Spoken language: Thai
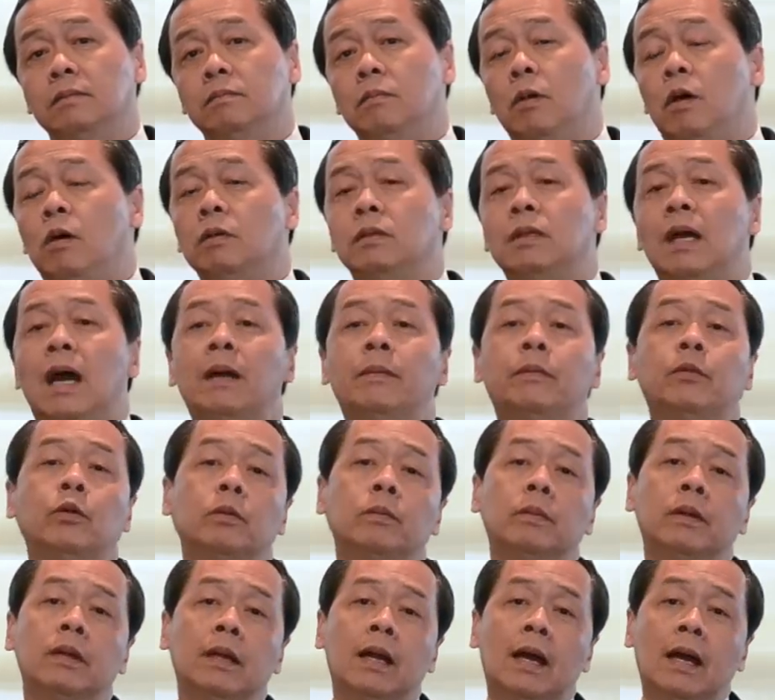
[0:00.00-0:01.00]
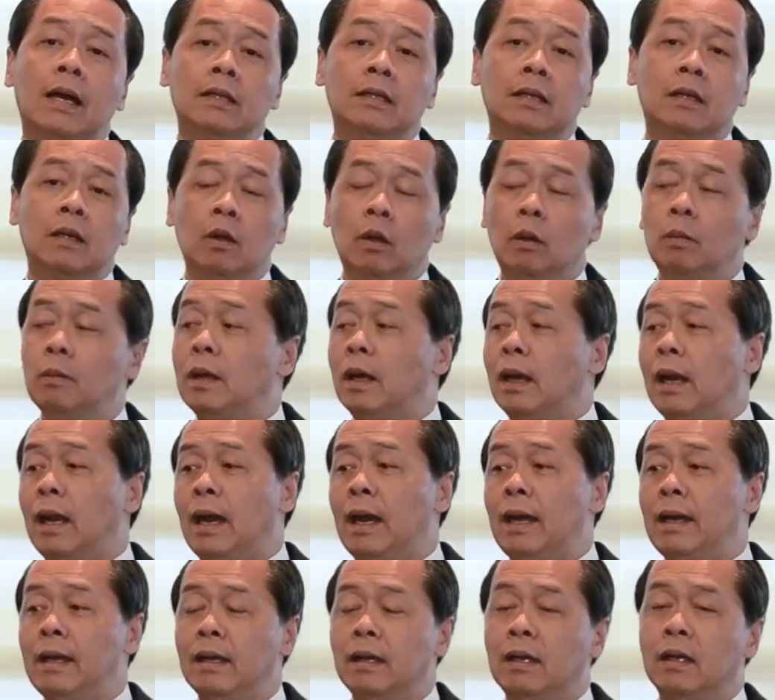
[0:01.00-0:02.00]
บอกจ่ายหมดไม่ได้ฉันล้มละ
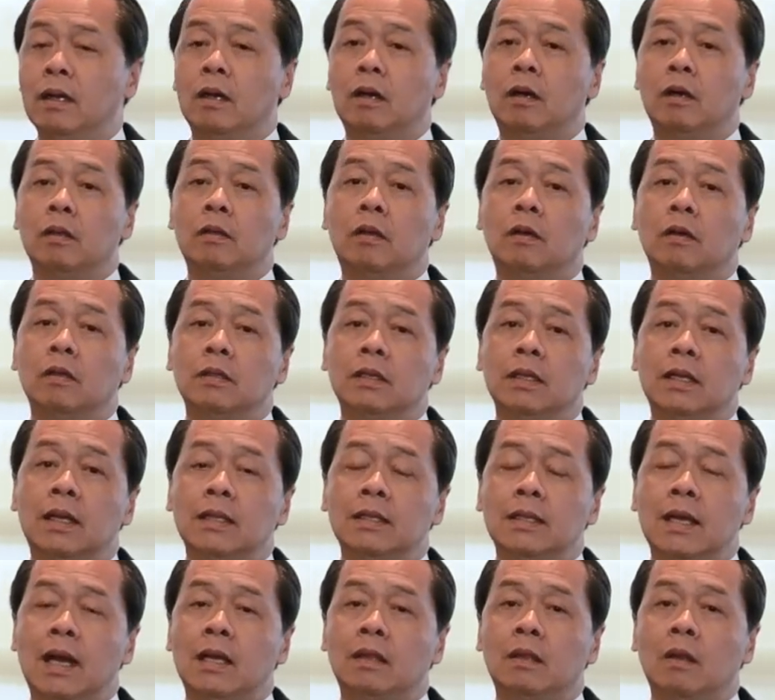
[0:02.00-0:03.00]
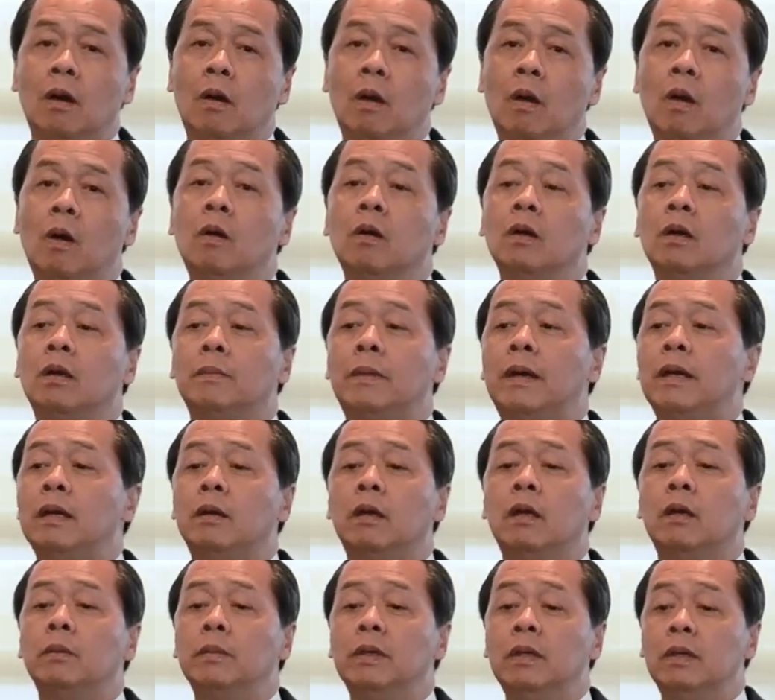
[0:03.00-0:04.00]
ลาย ก็ต้องเจรจาต่อรองกันไป
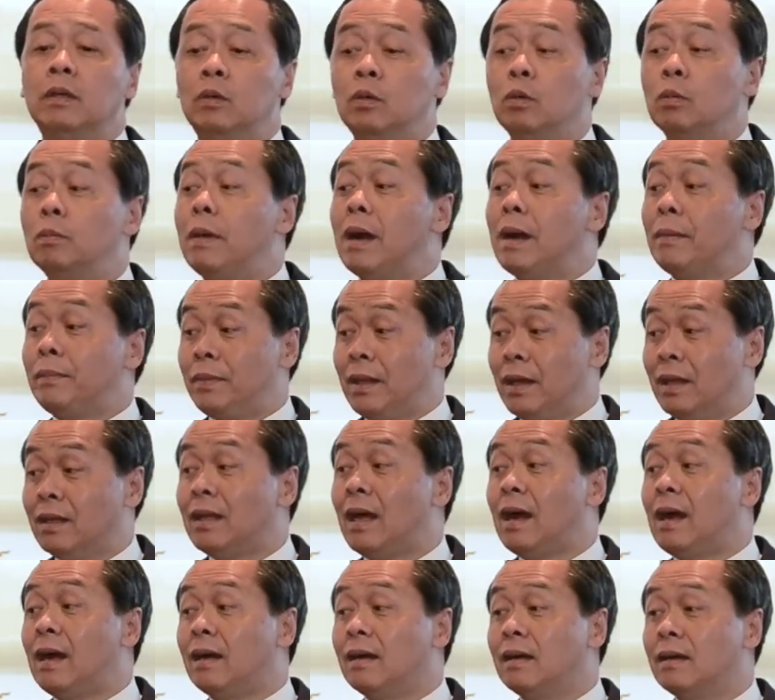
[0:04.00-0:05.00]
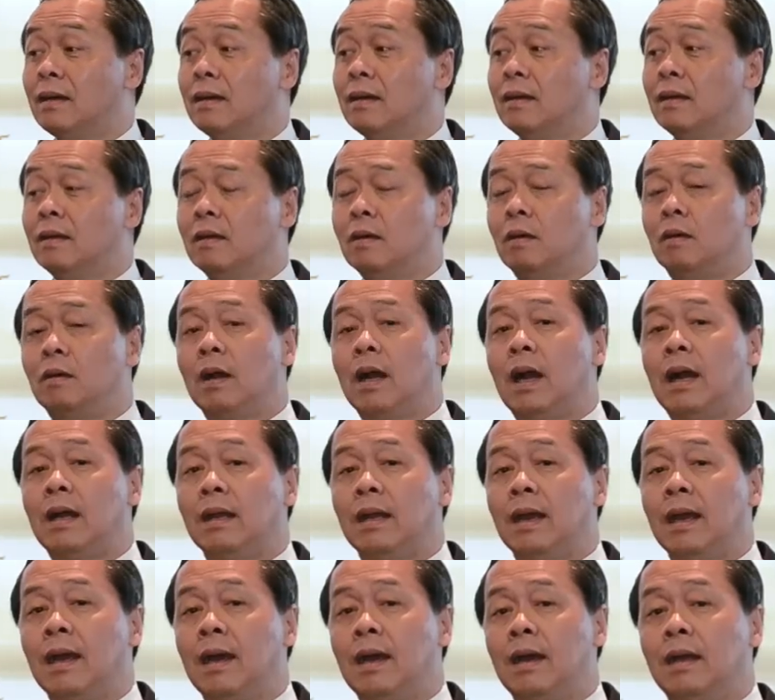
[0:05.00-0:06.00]
ก็มีรูปแบบต่างๆ ของการ
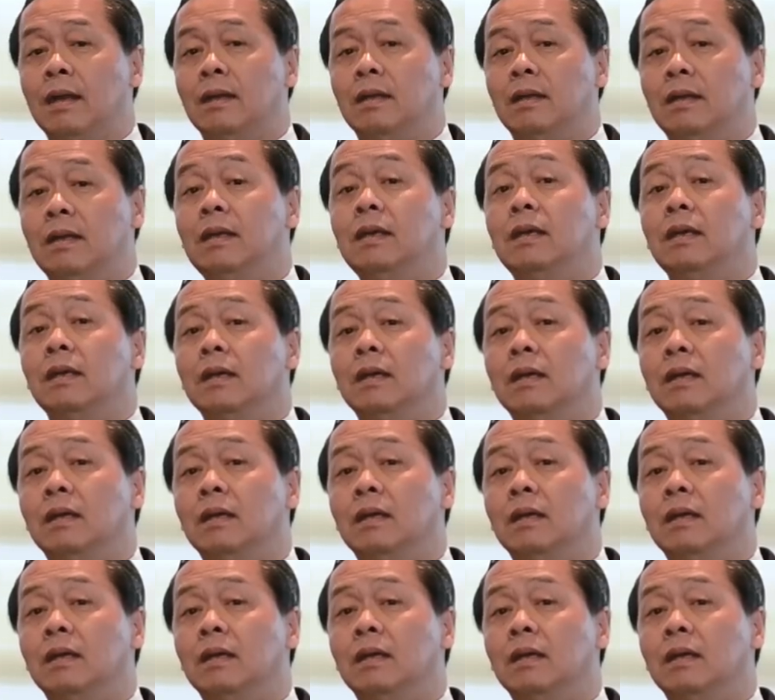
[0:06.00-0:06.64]
แก้หนี้